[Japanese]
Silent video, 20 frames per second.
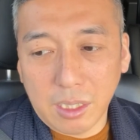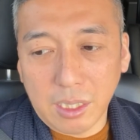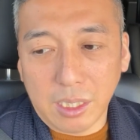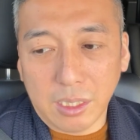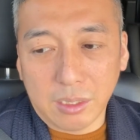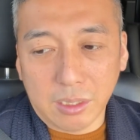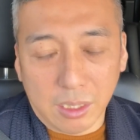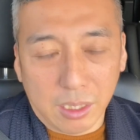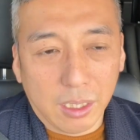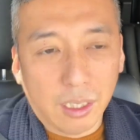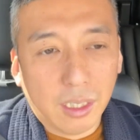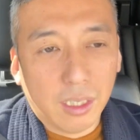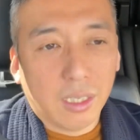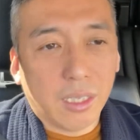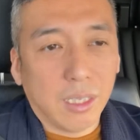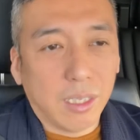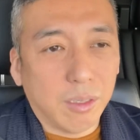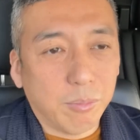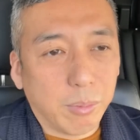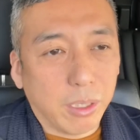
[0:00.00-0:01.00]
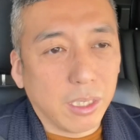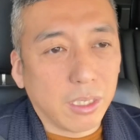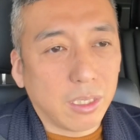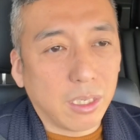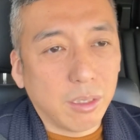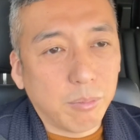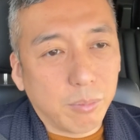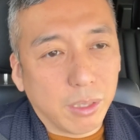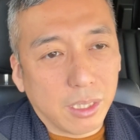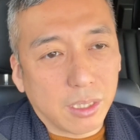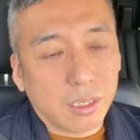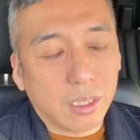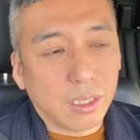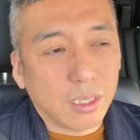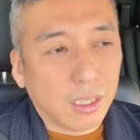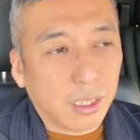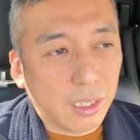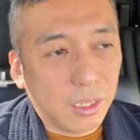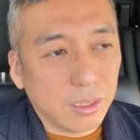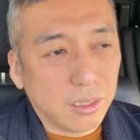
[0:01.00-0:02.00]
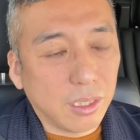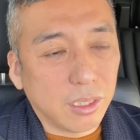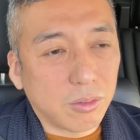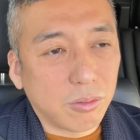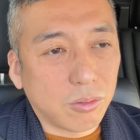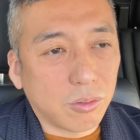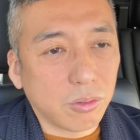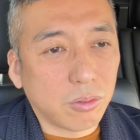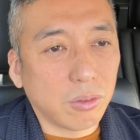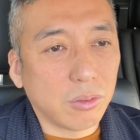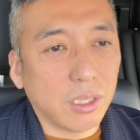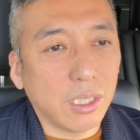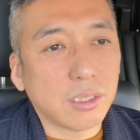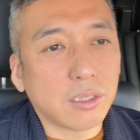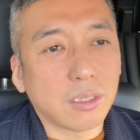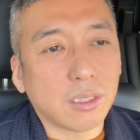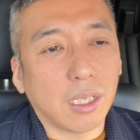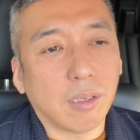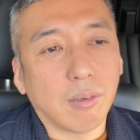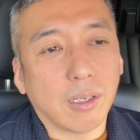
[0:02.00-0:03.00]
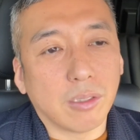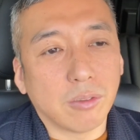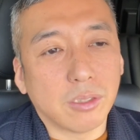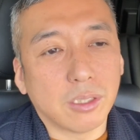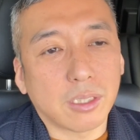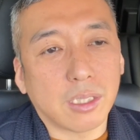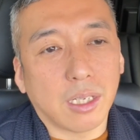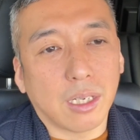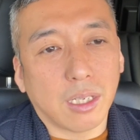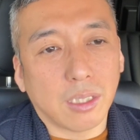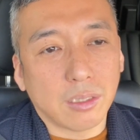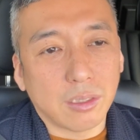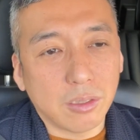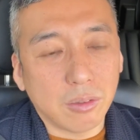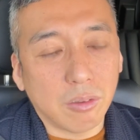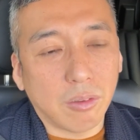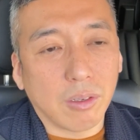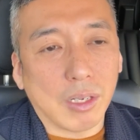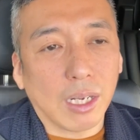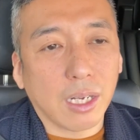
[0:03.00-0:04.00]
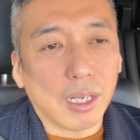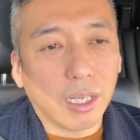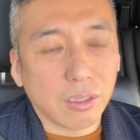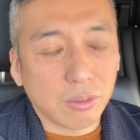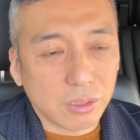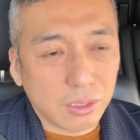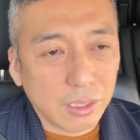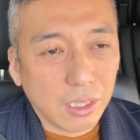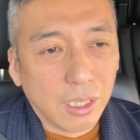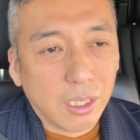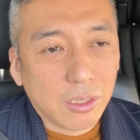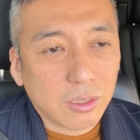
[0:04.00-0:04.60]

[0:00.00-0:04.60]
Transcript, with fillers: えて、えー、毎回毎回書いていくことで伝わる力っていうのがあるし、